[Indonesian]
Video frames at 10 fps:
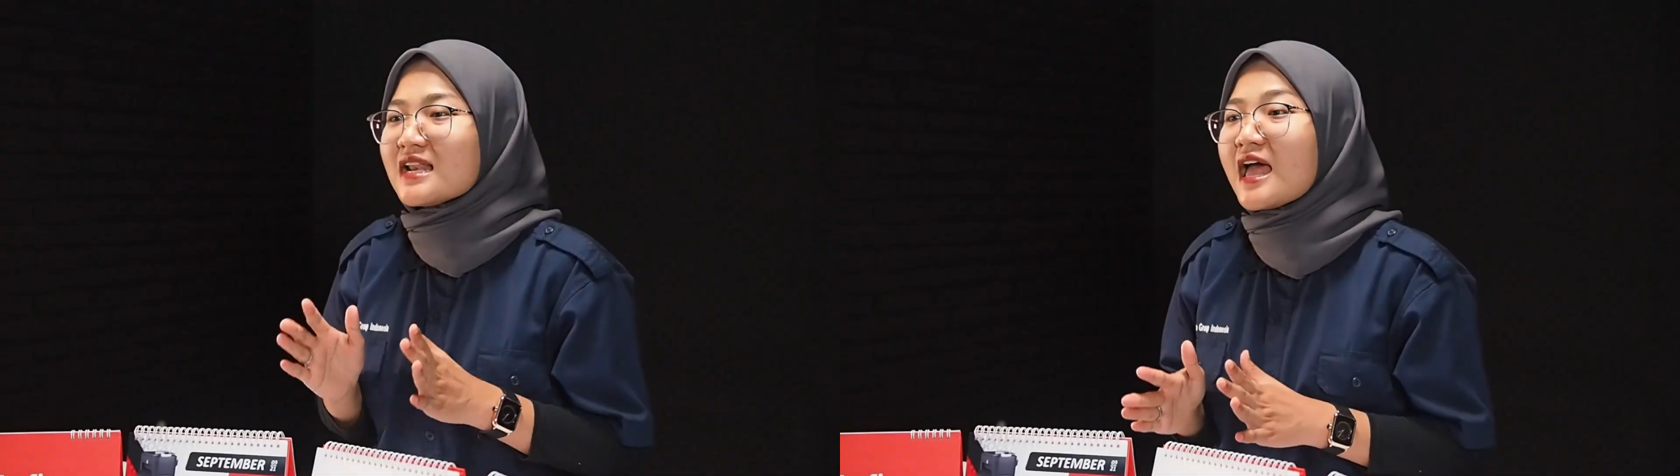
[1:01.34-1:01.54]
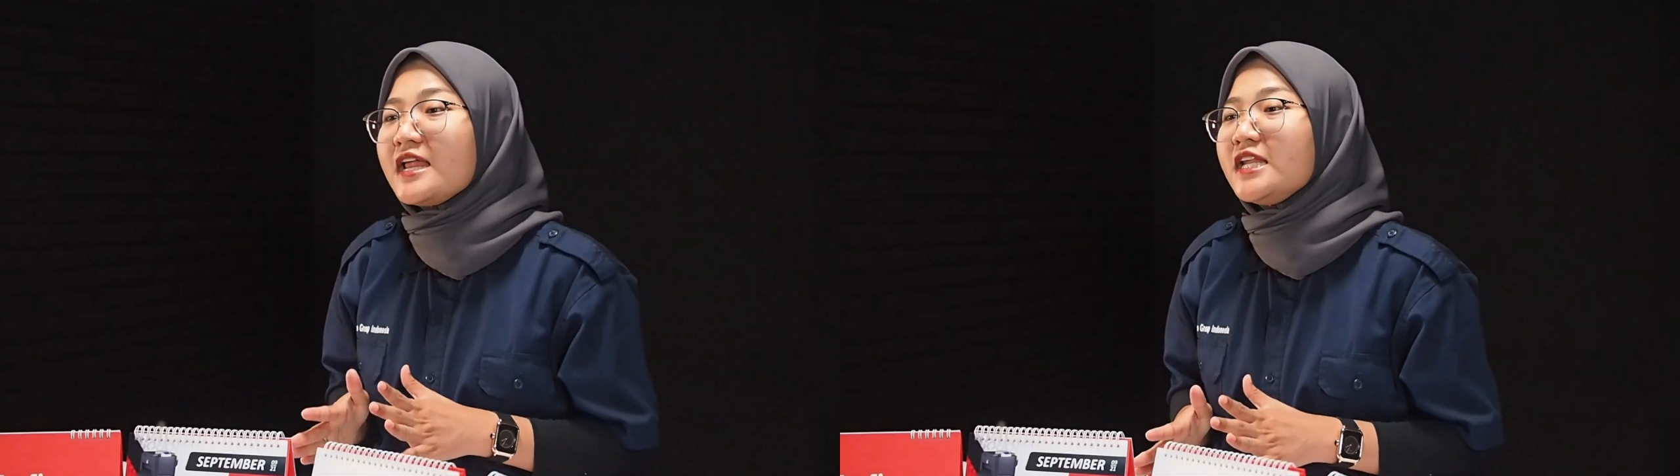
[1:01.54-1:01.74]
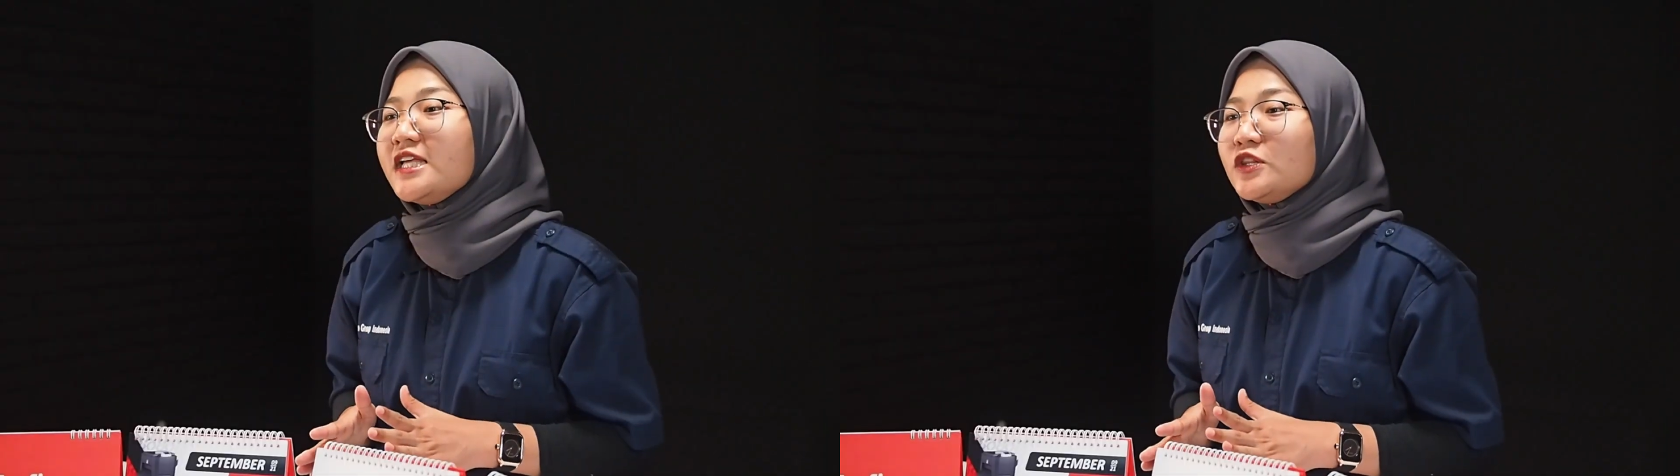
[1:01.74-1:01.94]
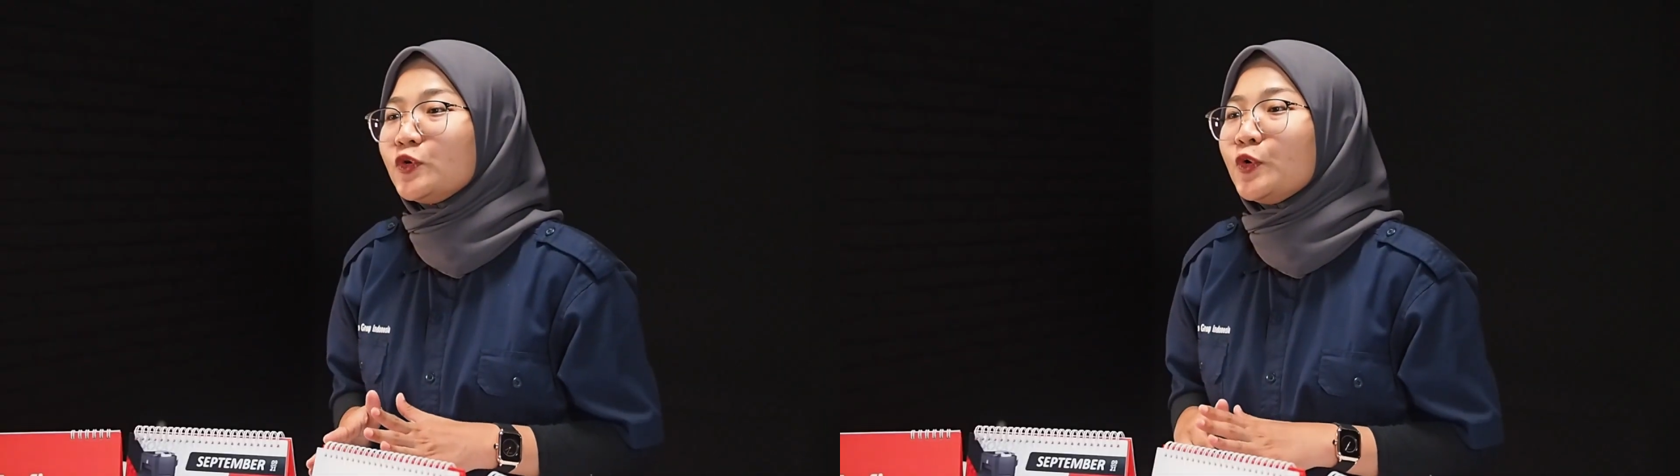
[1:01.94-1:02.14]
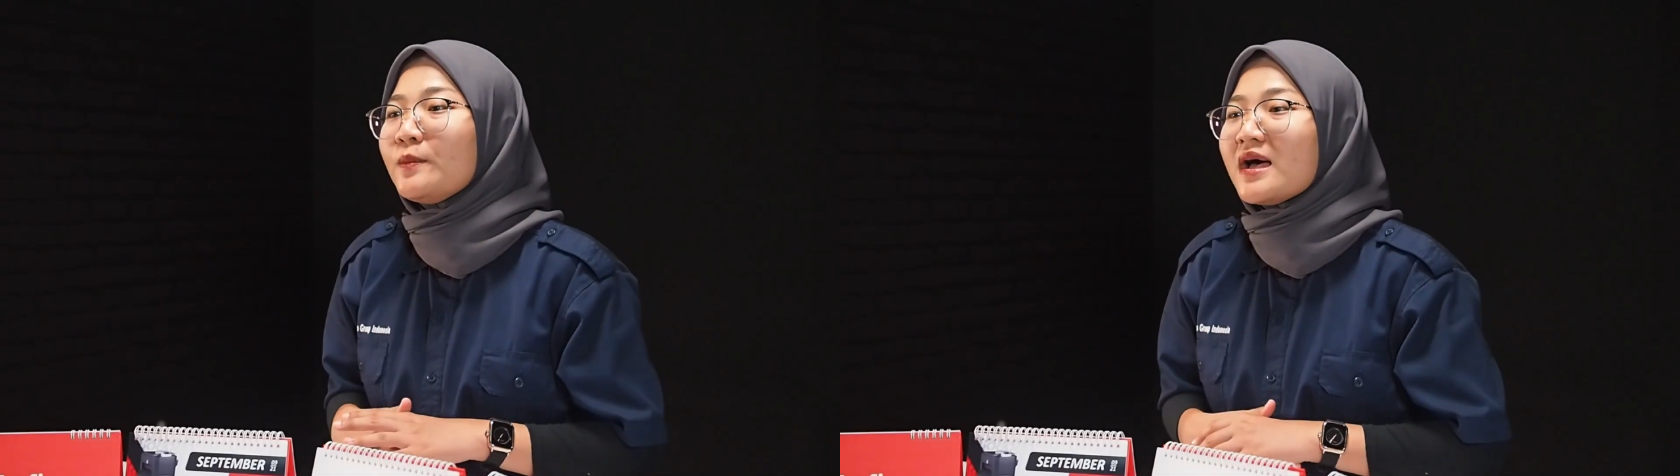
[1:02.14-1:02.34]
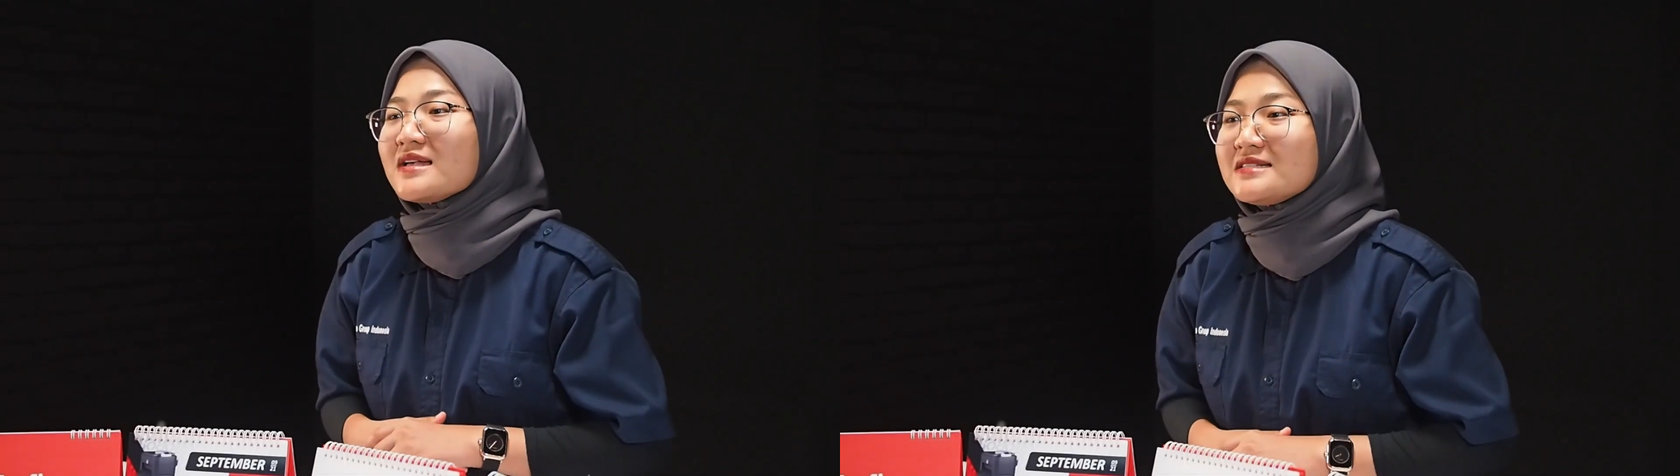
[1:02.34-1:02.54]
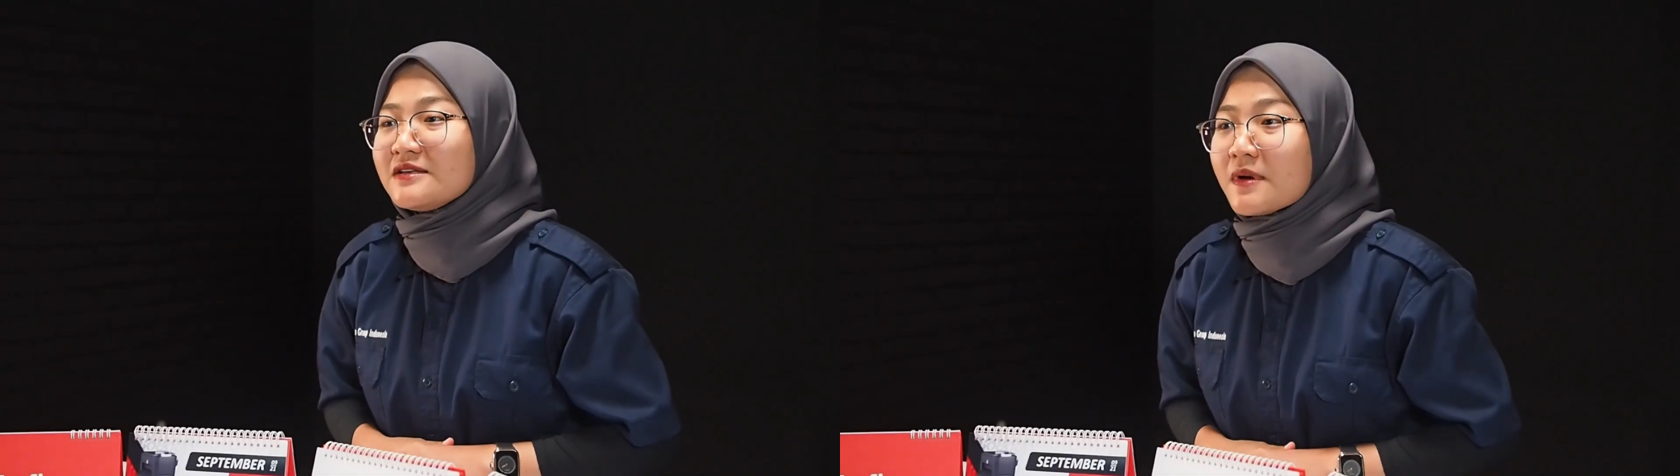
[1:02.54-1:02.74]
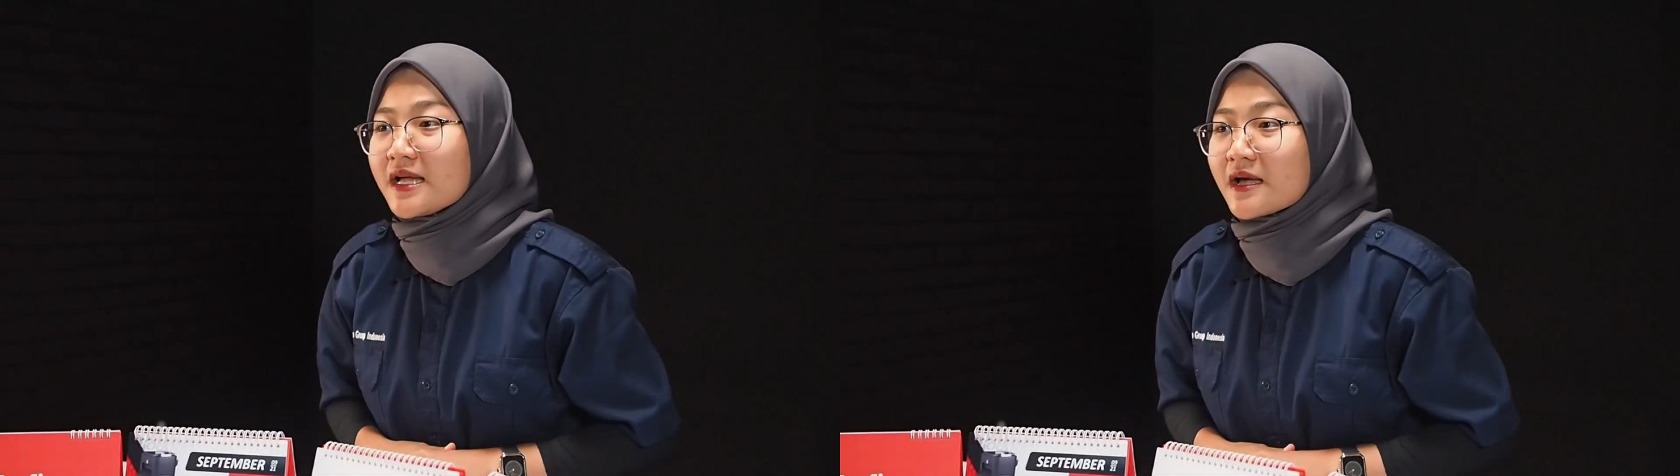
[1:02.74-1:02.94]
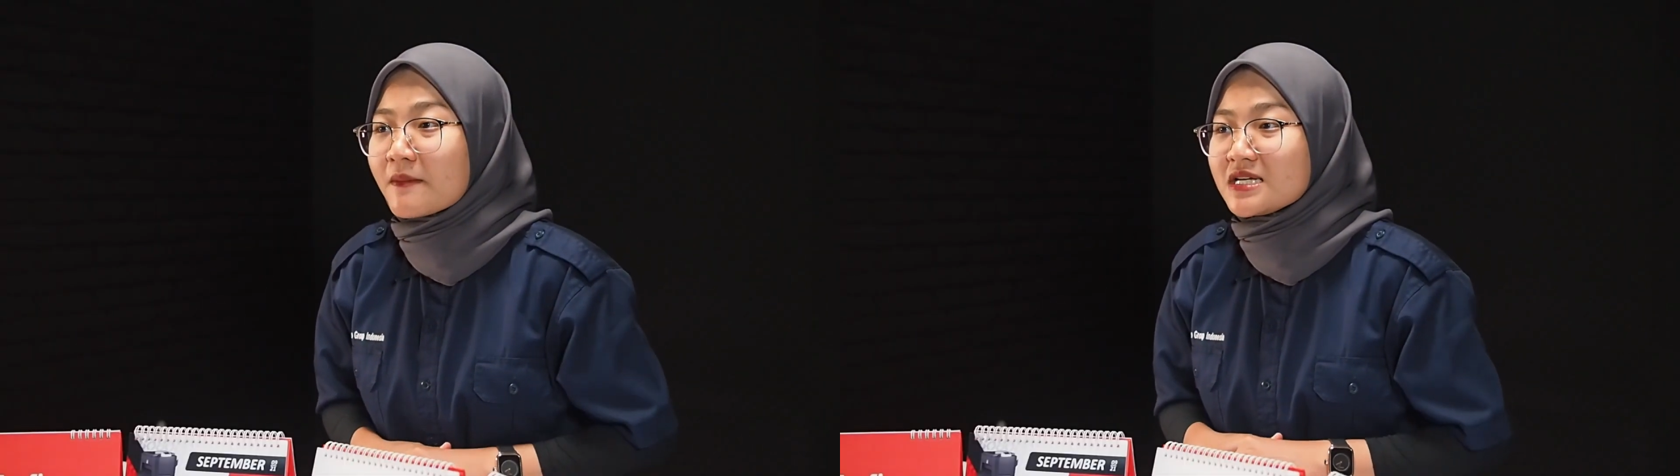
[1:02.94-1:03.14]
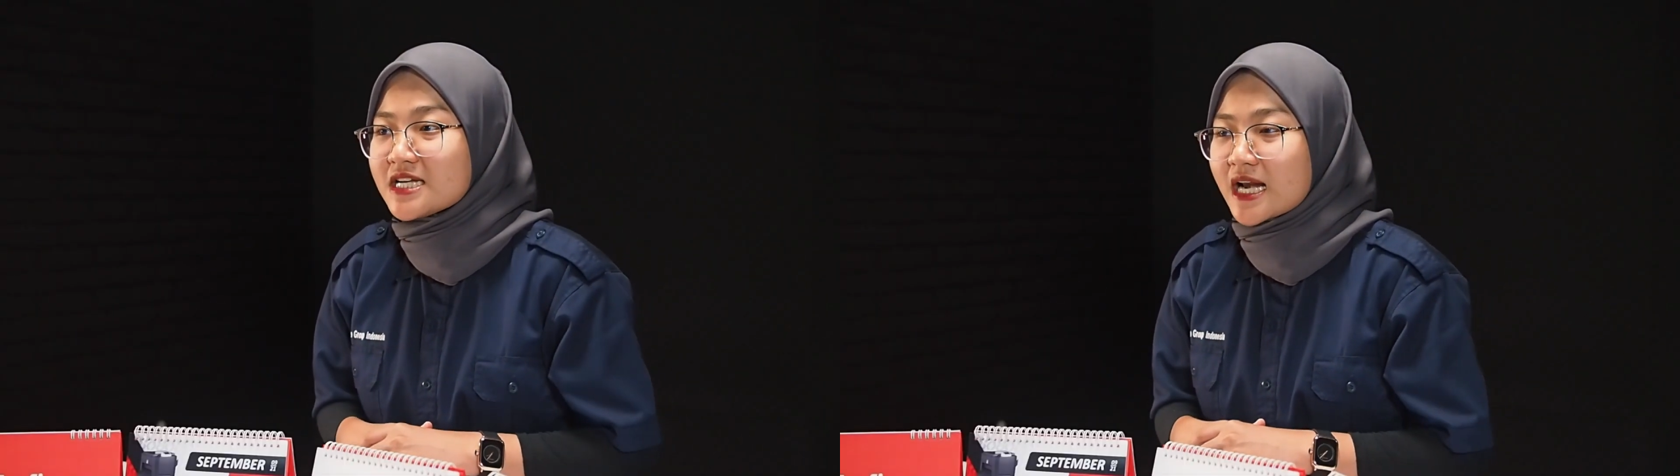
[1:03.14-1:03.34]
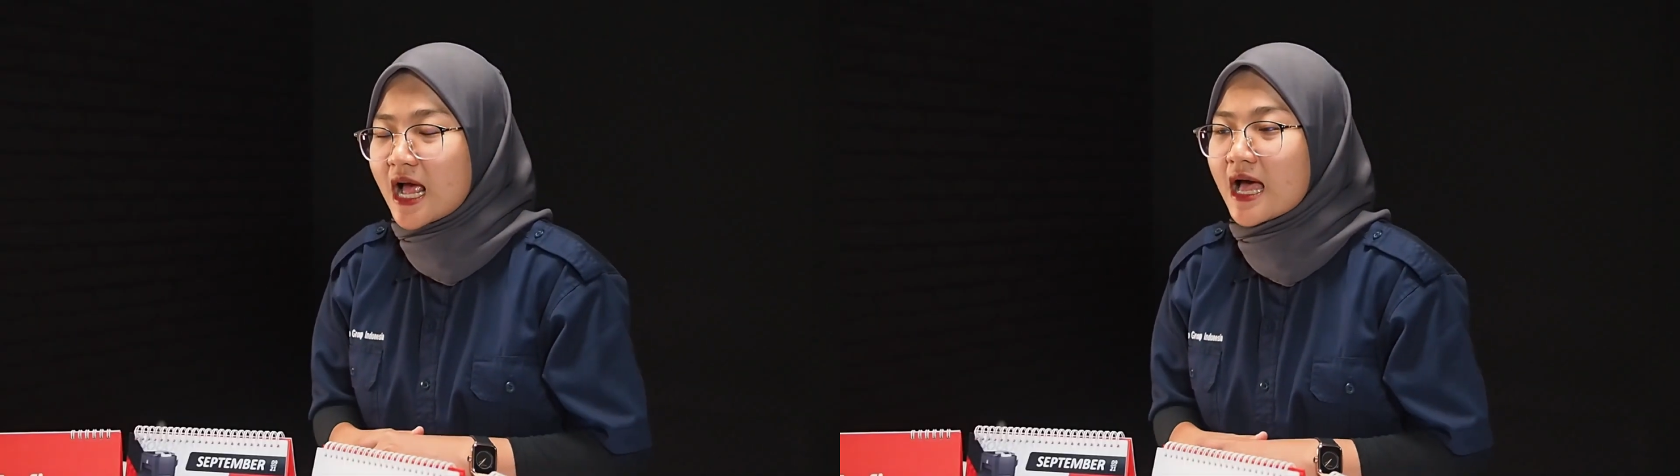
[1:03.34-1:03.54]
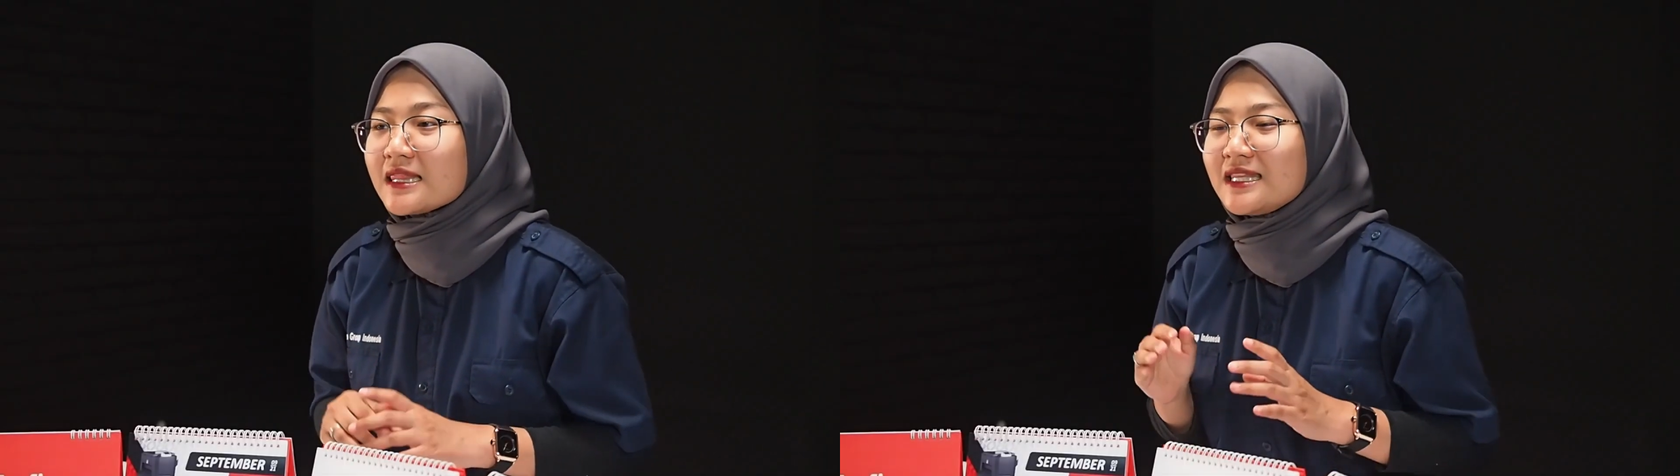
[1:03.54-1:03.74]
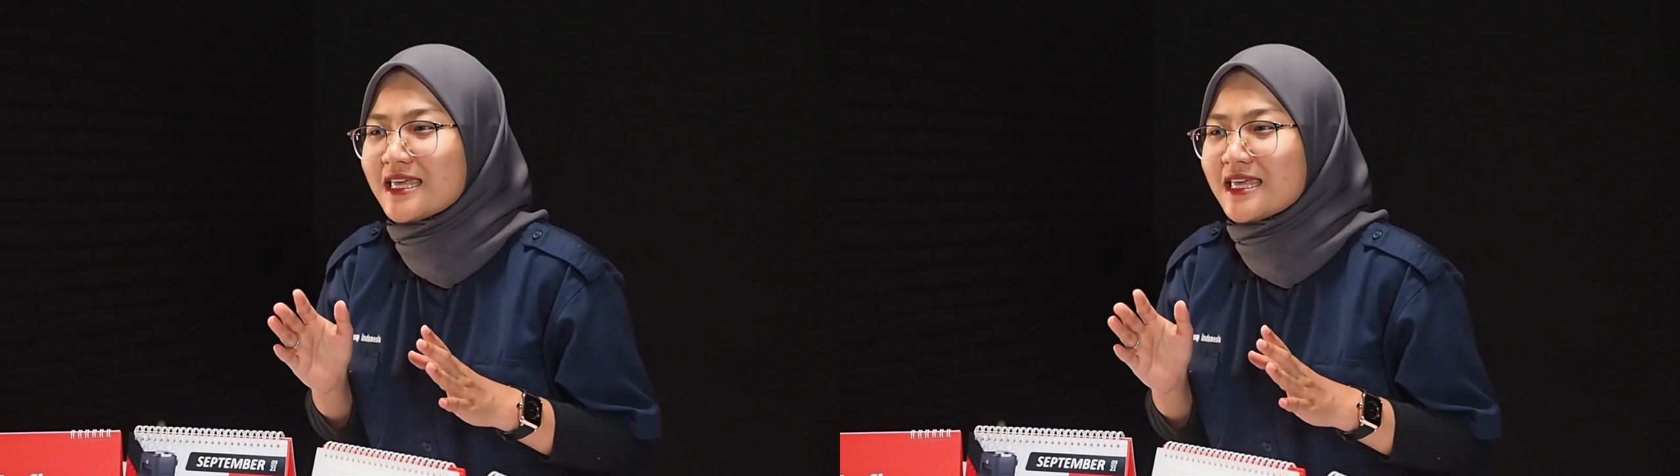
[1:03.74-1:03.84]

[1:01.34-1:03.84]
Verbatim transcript: Selain itu, masih banyak masyarakat